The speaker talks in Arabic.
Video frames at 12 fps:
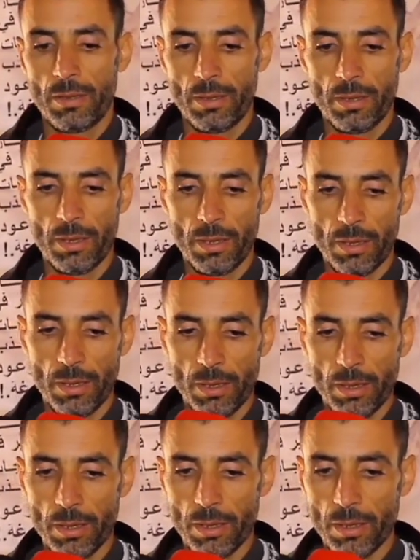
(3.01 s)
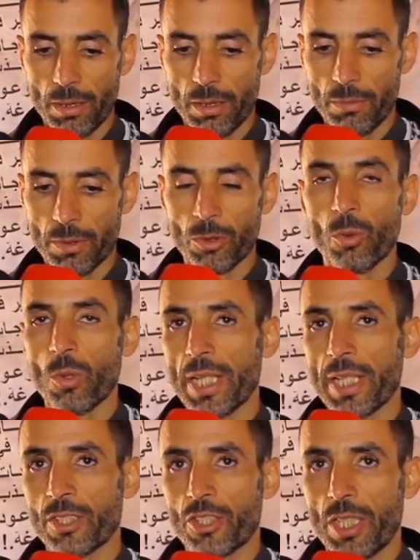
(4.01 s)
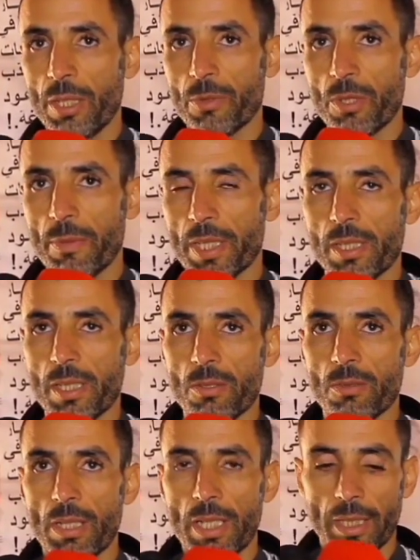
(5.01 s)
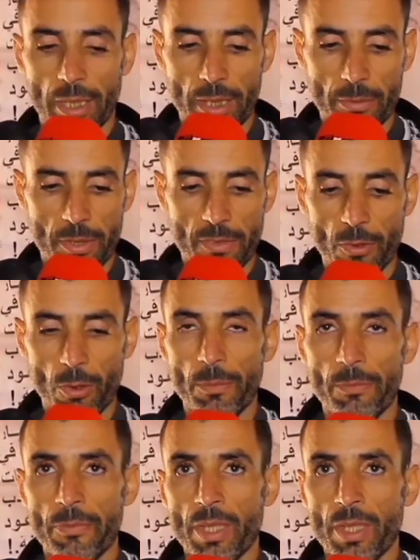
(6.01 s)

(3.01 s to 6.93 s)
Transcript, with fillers: آه، دوار ايت شعيب جماعه تازوطه اقليم صفرو